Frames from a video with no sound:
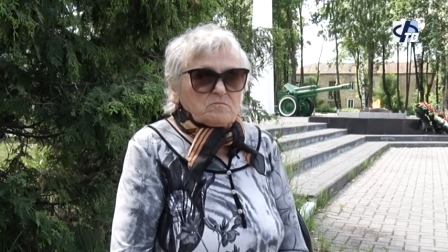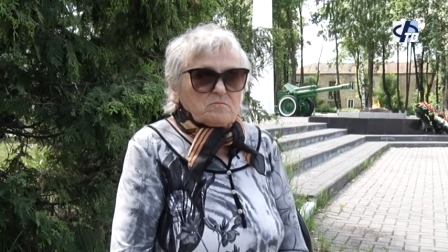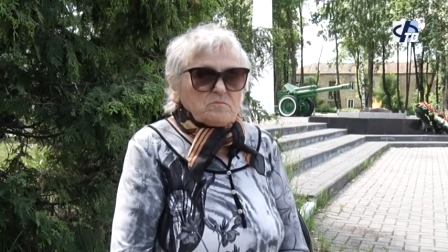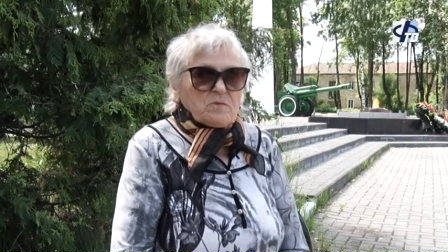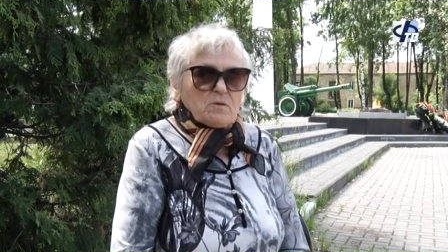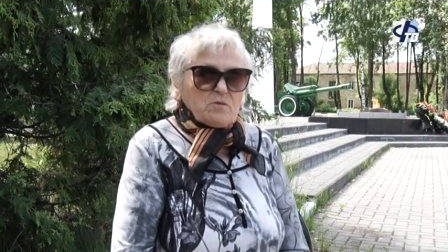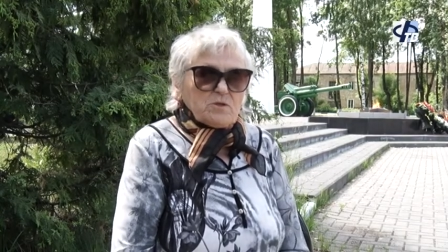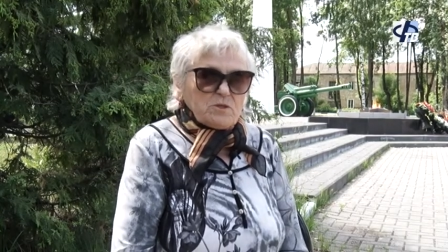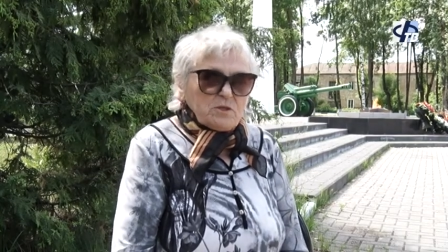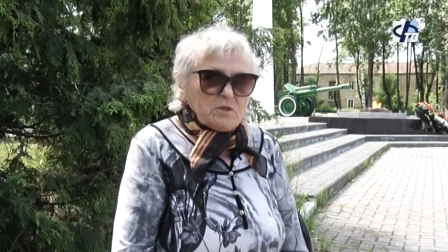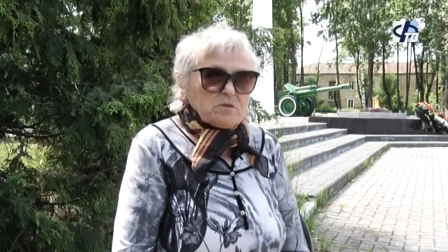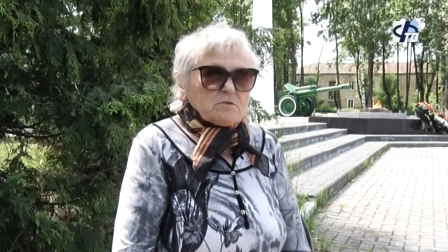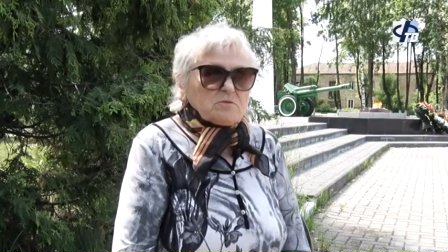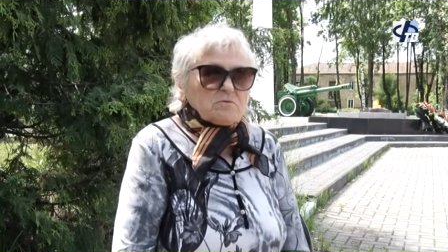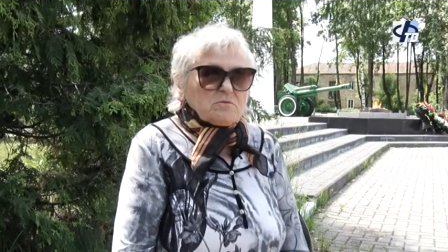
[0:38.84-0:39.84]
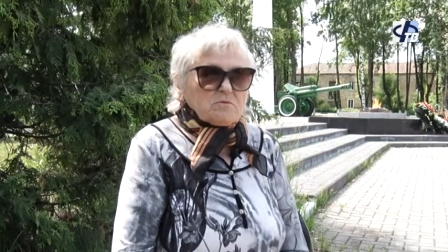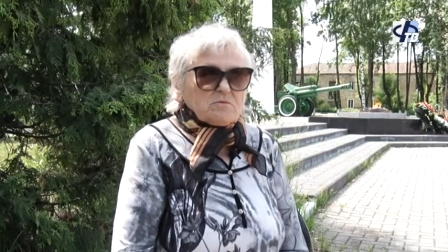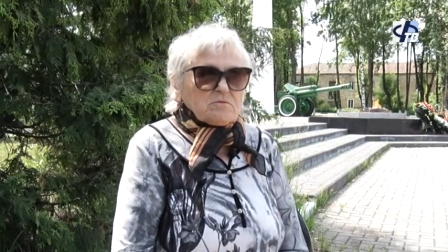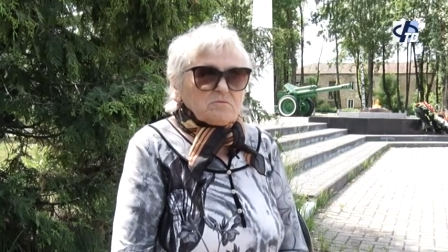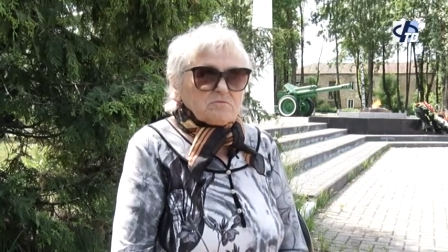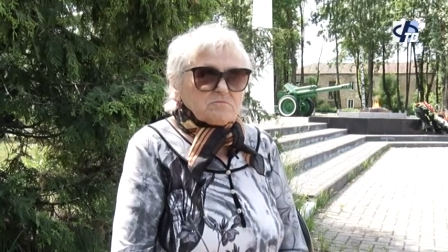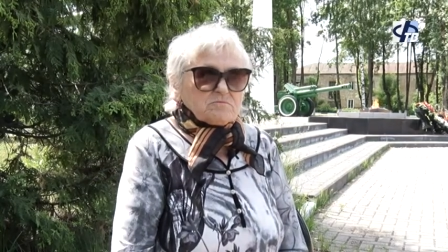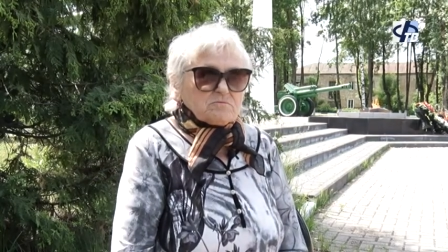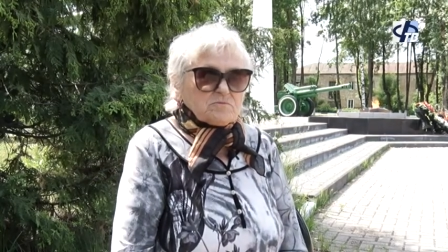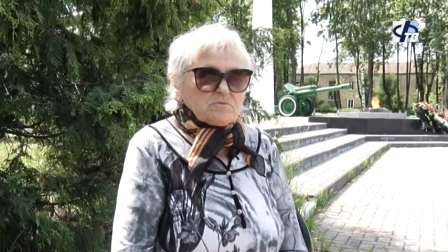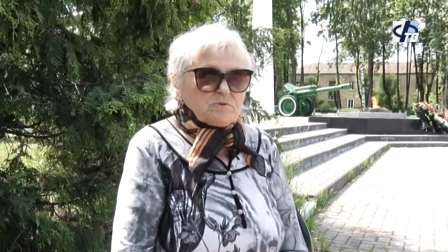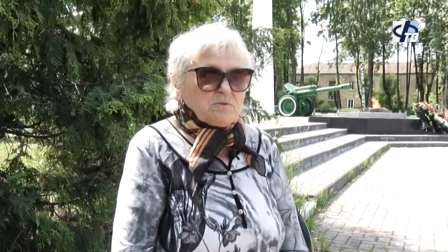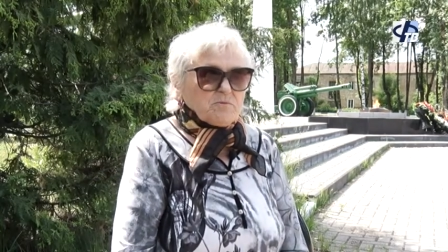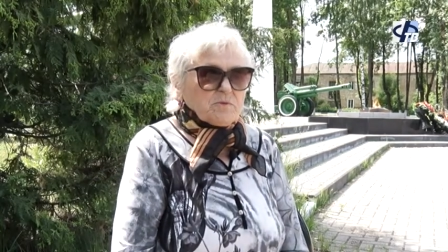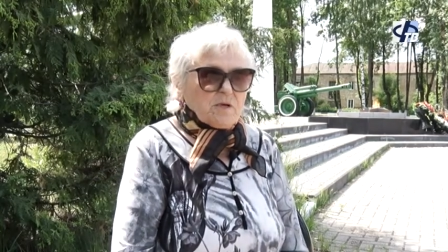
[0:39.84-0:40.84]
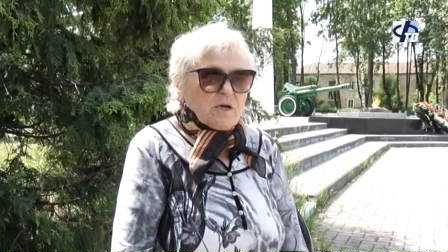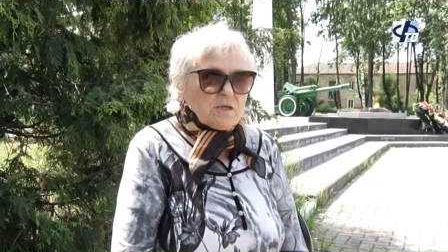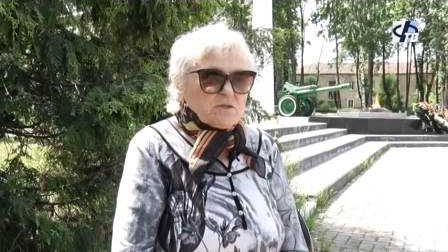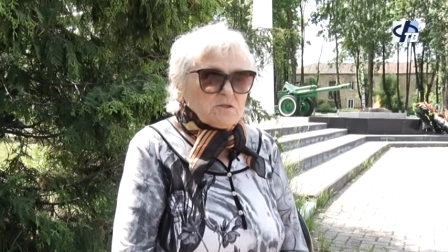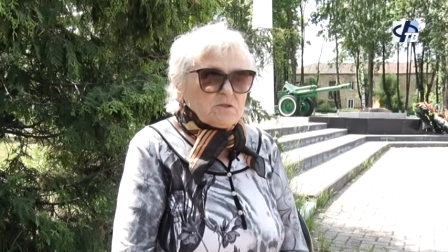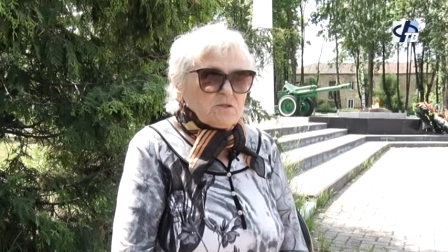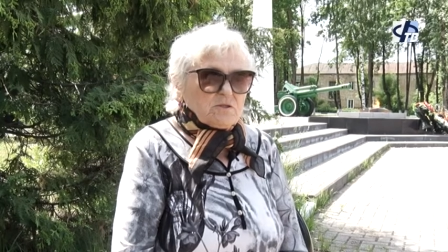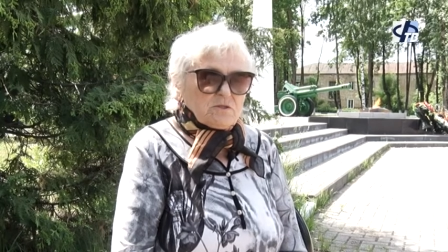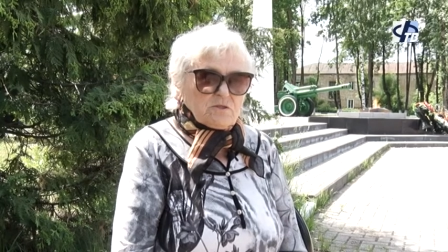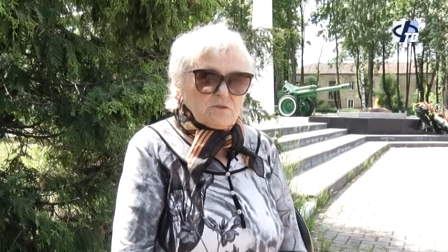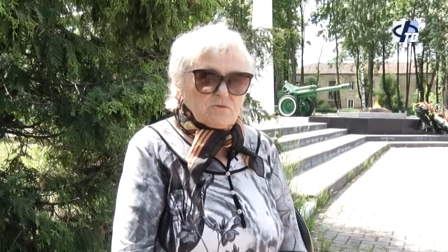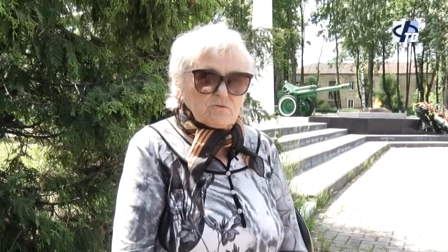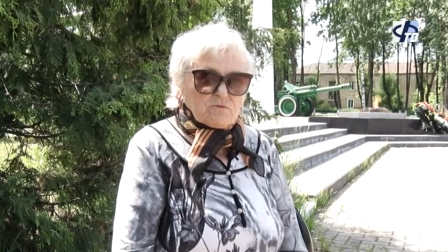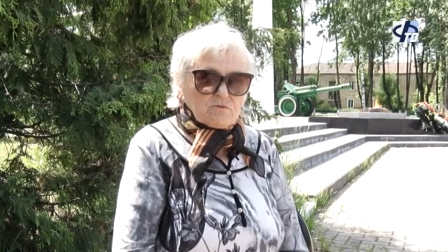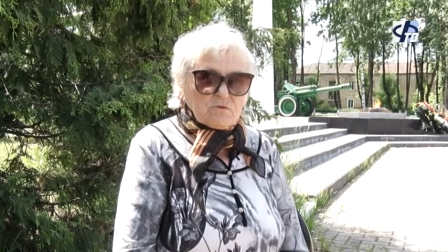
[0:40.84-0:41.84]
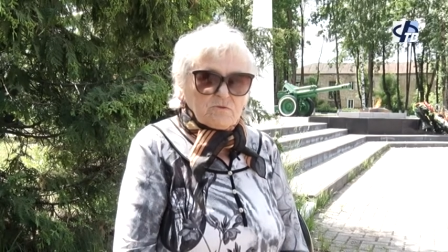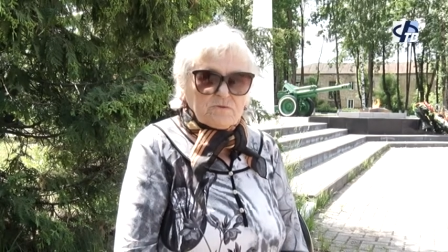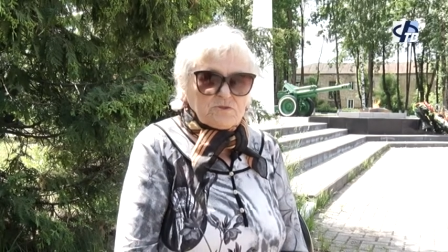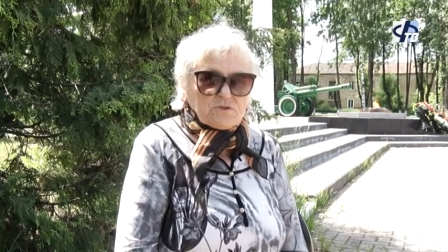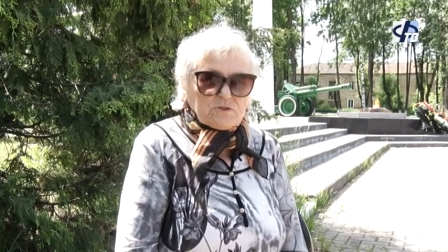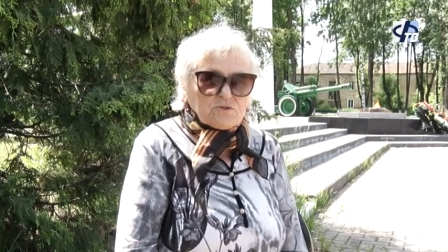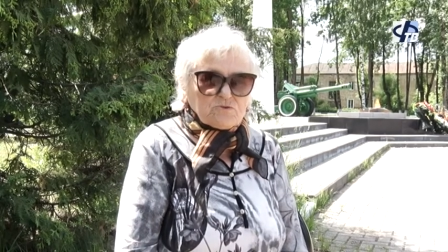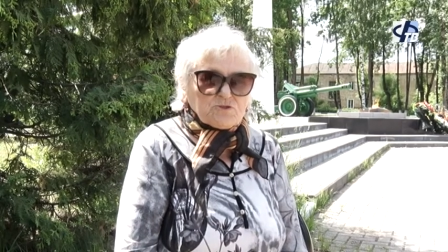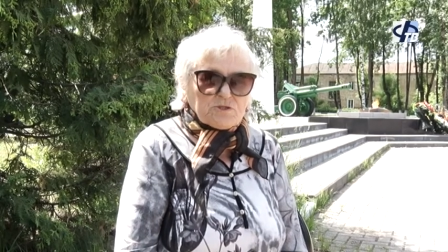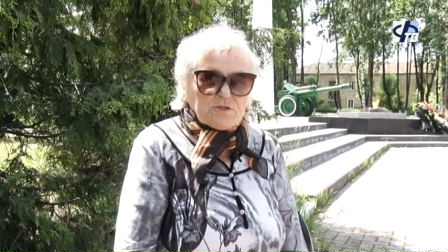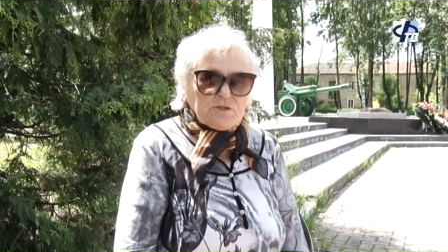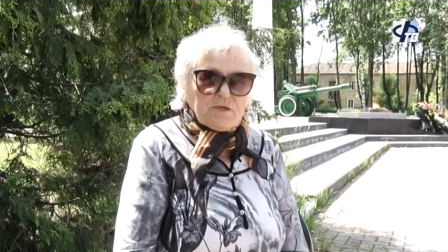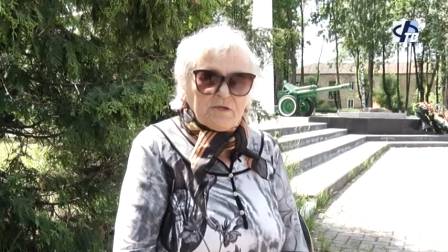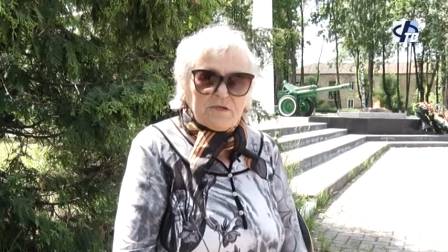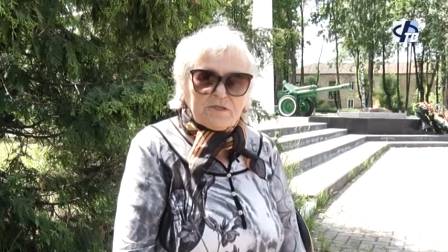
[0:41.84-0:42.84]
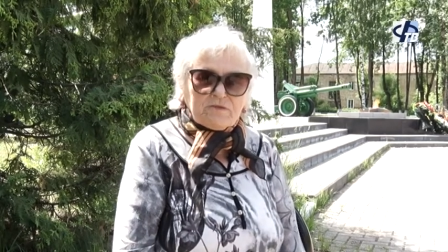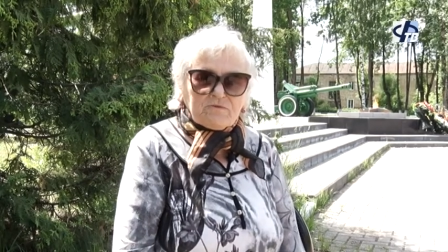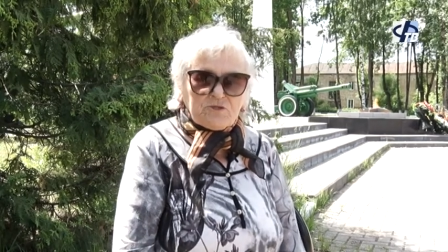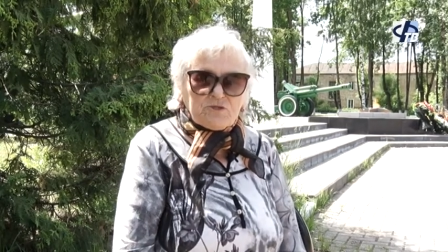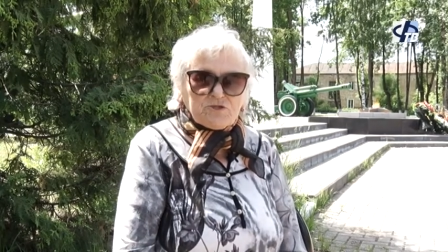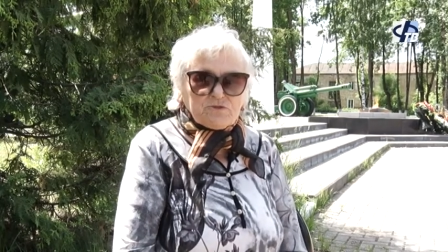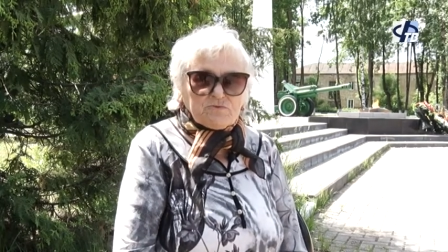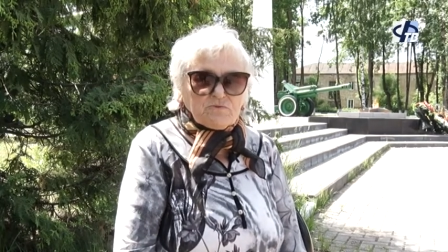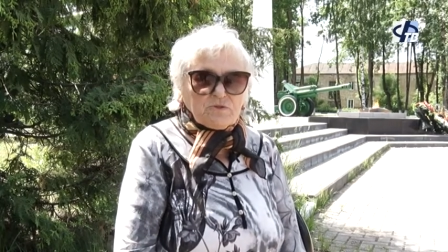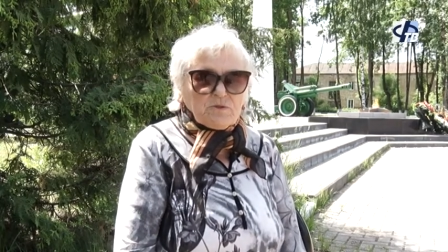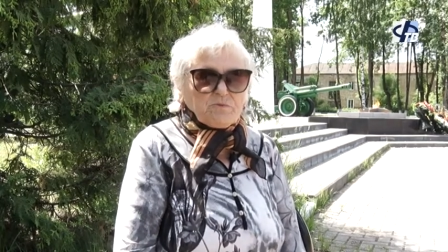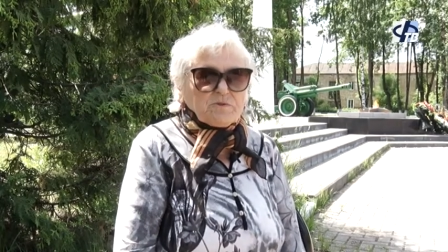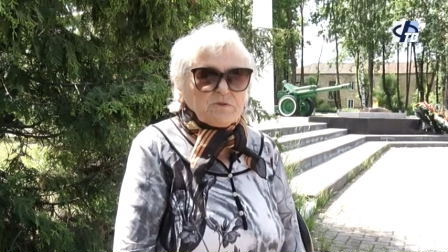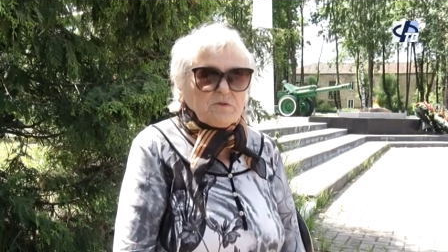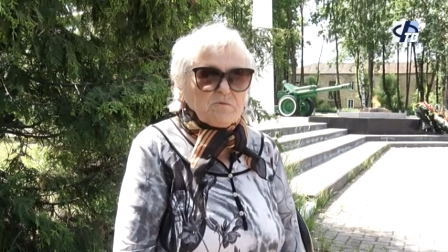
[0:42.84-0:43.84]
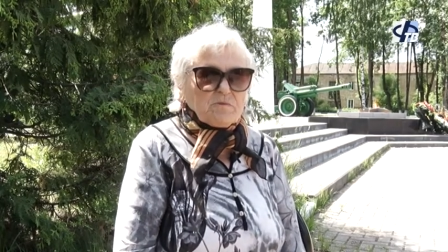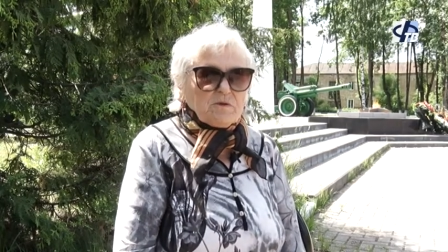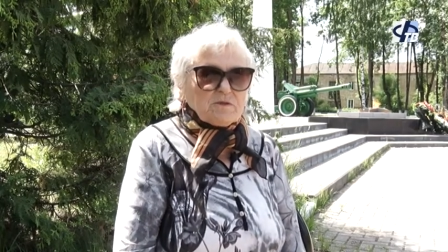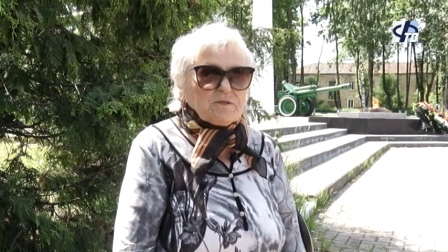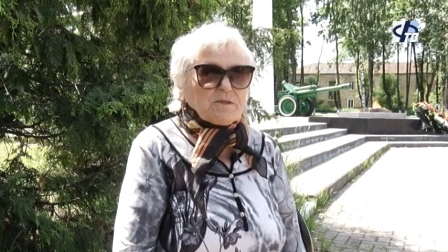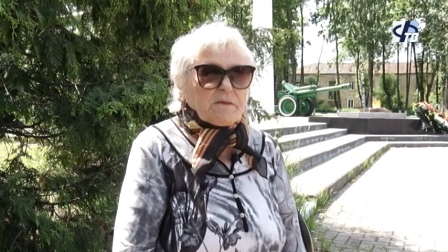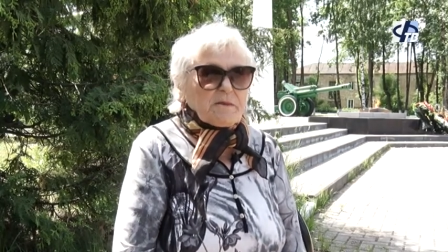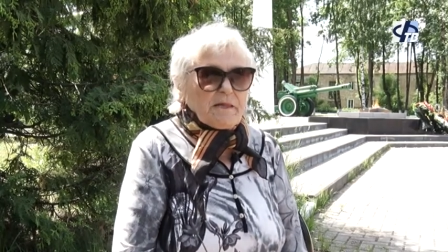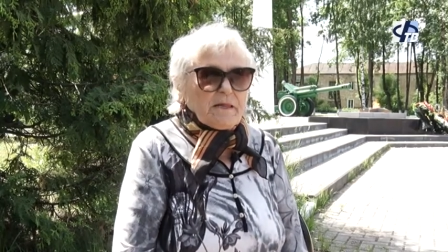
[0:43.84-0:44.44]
Мамы нет – ни брата, ни другого дедушки, я этого ничего не понимала.